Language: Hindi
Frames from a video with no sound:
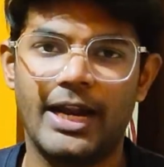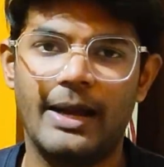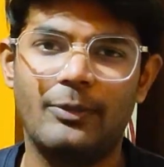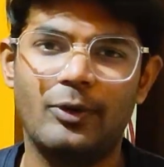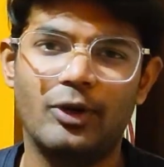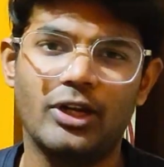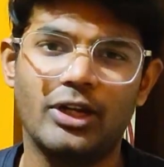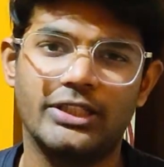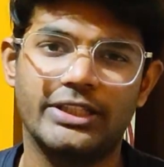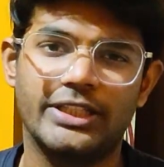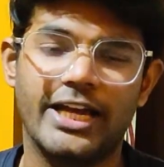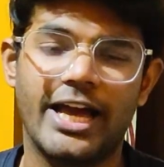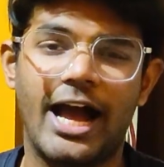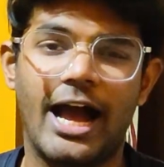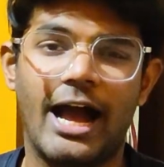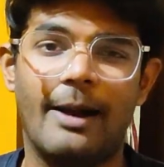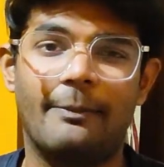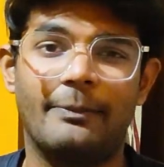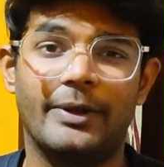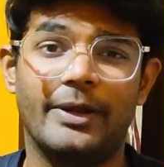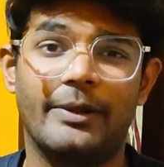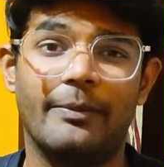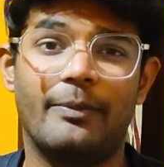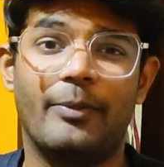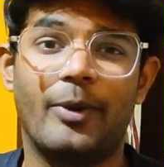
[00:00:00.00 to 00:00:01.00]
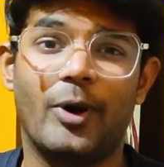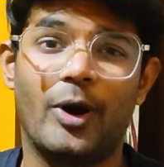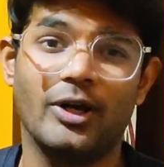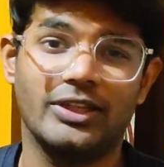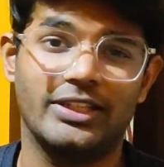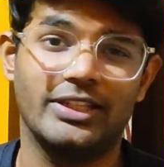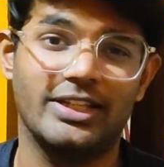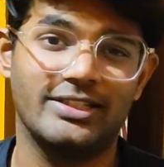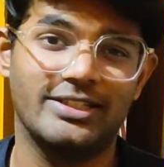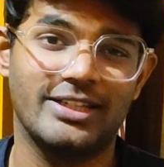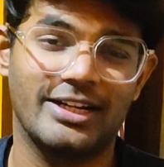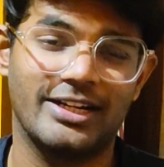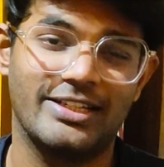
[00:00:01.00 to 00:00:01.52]
आपको लगता है आपने बहुत
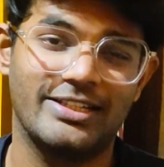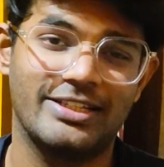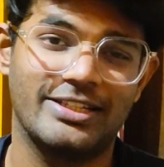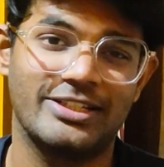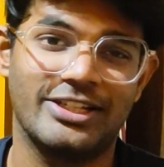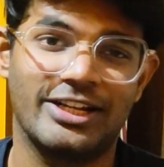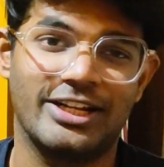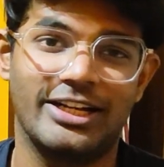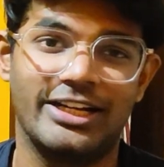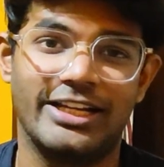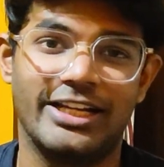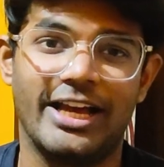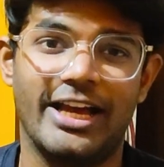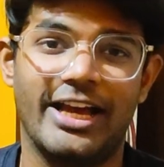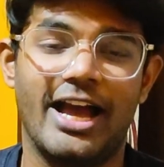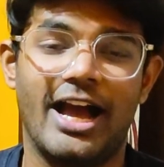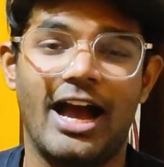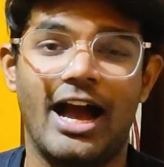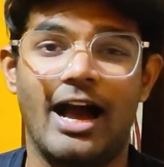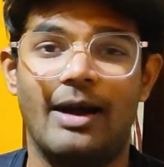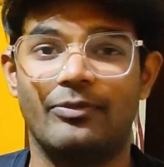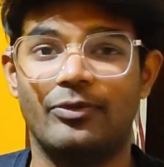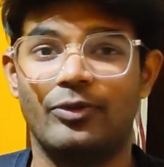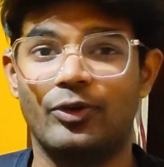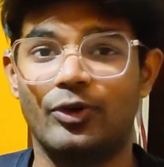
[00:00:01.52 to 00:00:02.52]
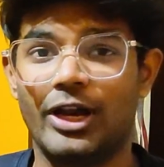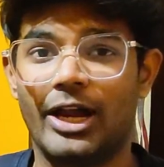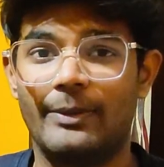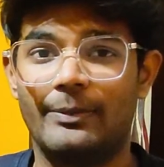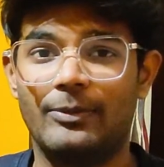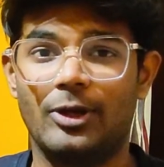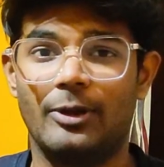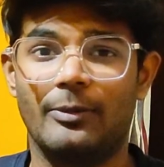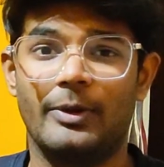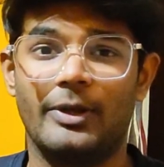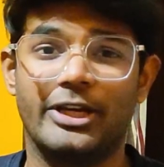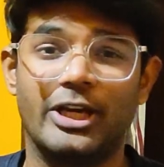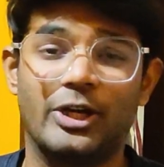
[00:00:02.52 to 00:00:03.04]
ही अच्छा डिसीजन लिया है आप वो
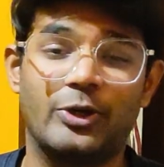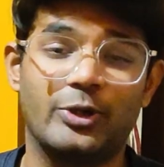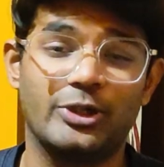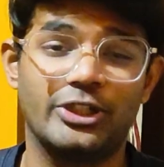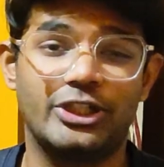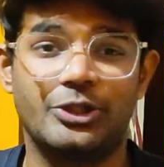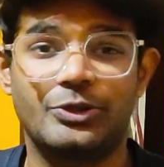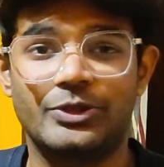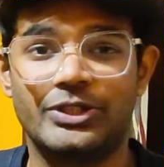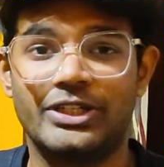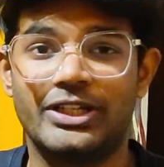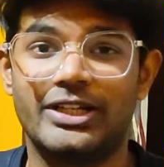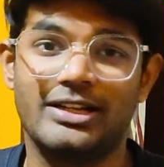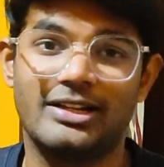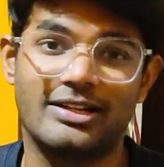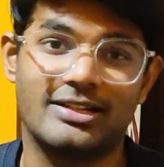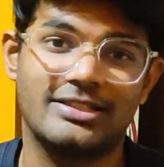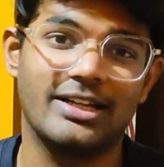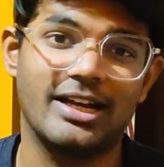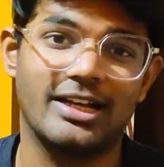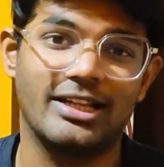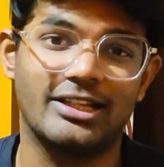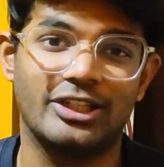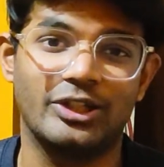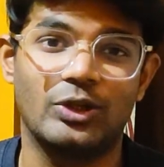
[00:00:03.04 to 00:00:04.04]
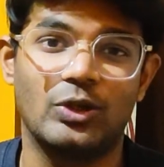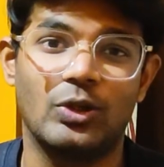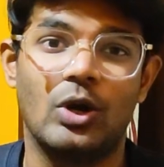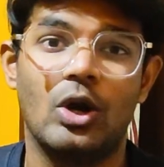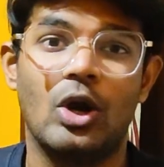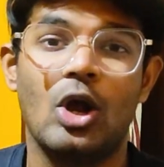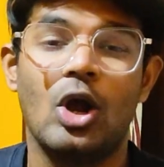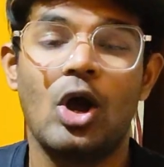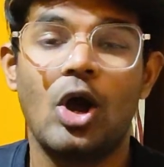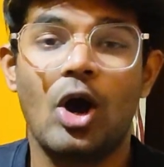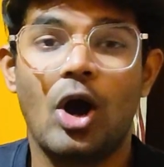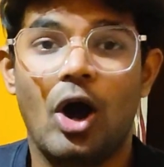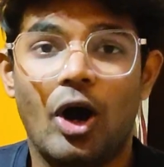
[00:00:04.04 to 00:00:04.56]
लैपटॉप लेके खुशी खुशी घर जाते हो
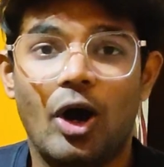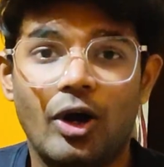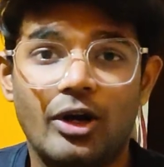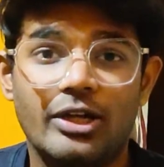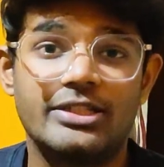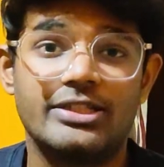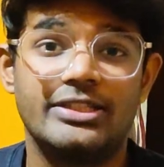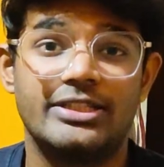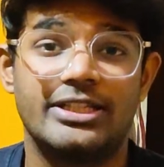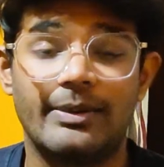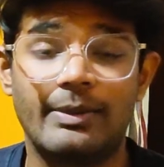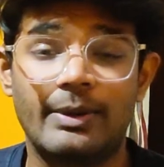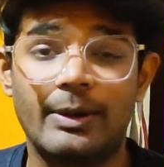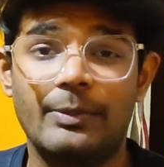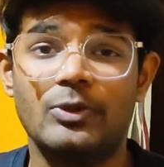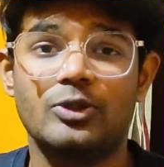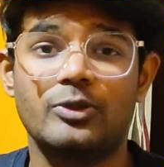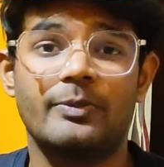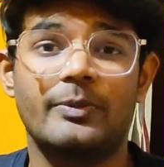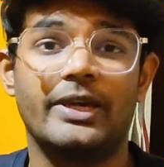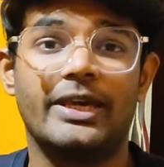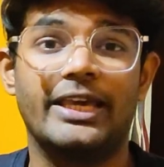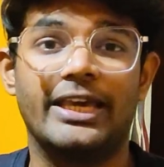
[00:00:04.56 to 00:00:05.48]
और जब आप उसमें